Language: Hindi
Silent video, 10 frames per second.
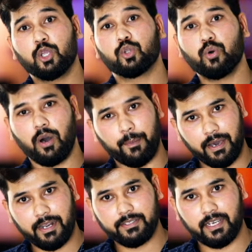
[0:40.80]
तो
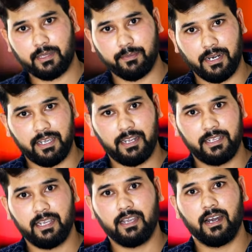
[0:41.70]
हमारे साथ बने
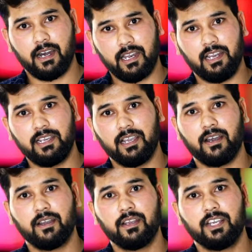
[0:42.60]
रहिए हाले लिया
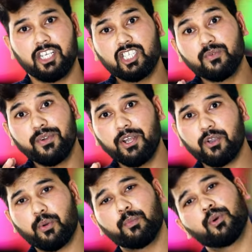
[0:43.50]
इस वीडियो
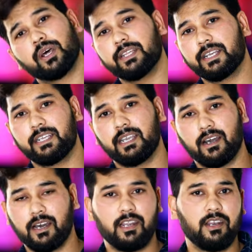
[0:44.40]
को पूरा देखिए
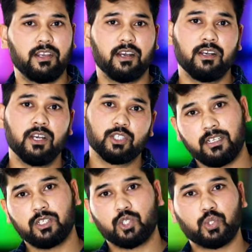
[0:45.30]
हाले लिया
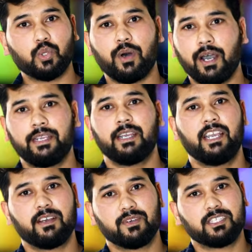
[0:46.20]
सो आइए
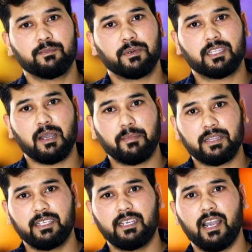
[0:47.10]
एक वचन पढ़ते हैं
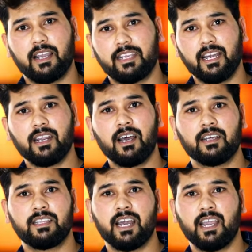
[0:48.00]
मती ग्यारह
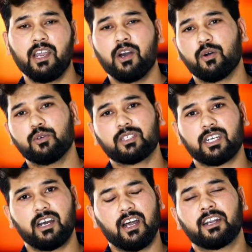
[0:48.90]
अध्याय
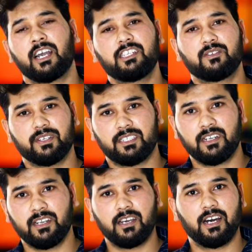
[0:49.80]
उसका अट्ठाईस
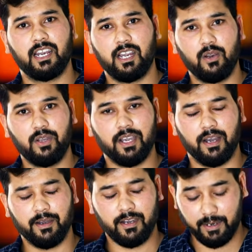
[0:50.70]
वचन हाले लिया
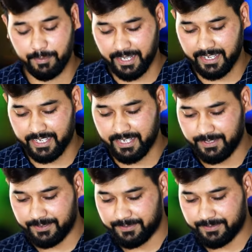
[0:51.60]
हाँ पढ़ेंगे